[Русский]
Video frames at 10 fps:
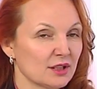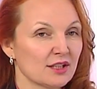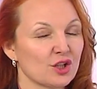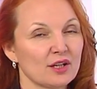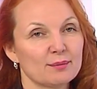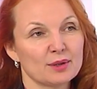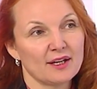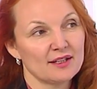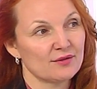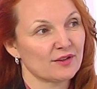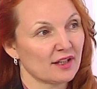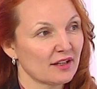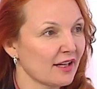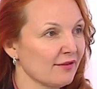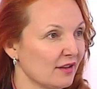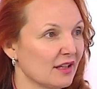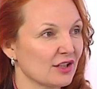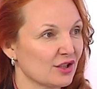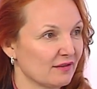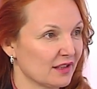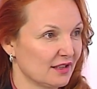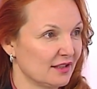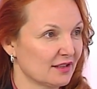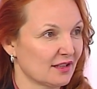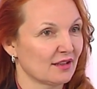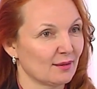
Мы сначала пытались фотографии каждого артиста угу.